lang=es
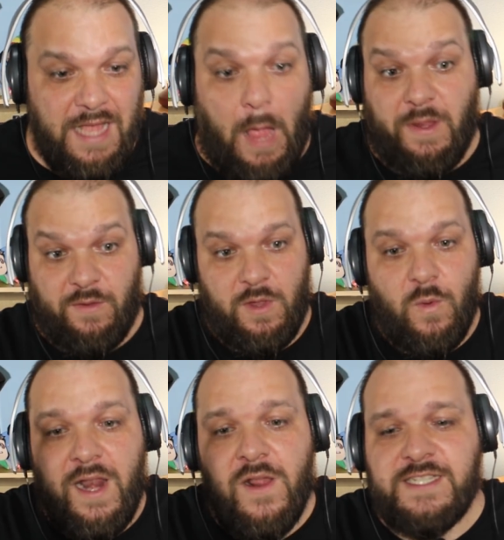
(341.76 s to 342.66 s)
A ver,
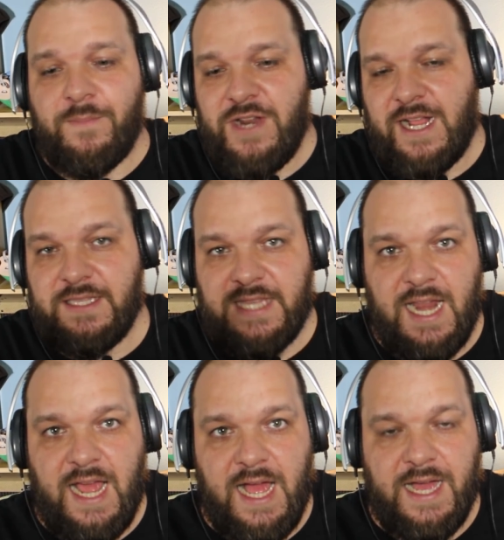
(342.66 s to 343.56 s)
igual ahora se pone a
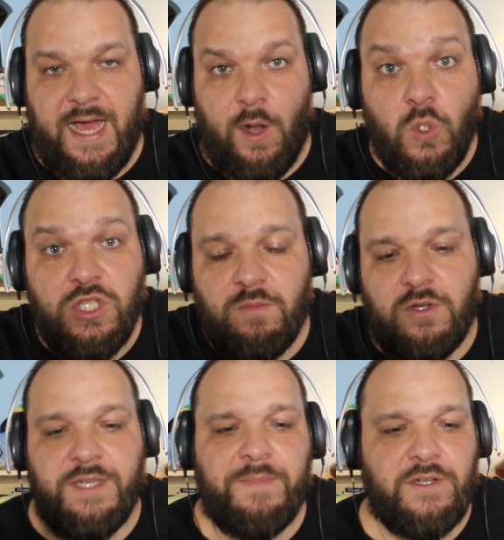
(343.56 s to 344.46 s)
cantar a lo
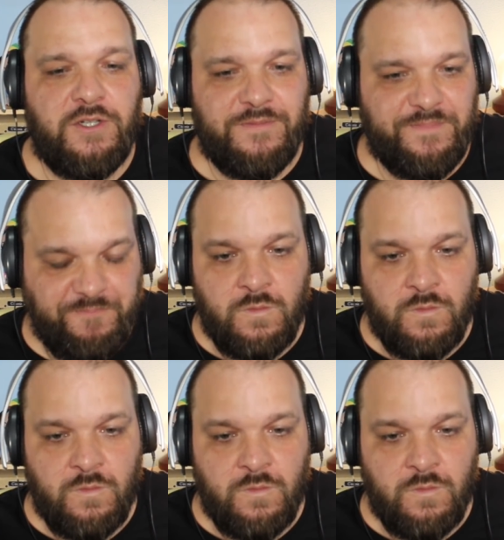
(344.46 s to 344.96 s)
último, ¿eh? Pero...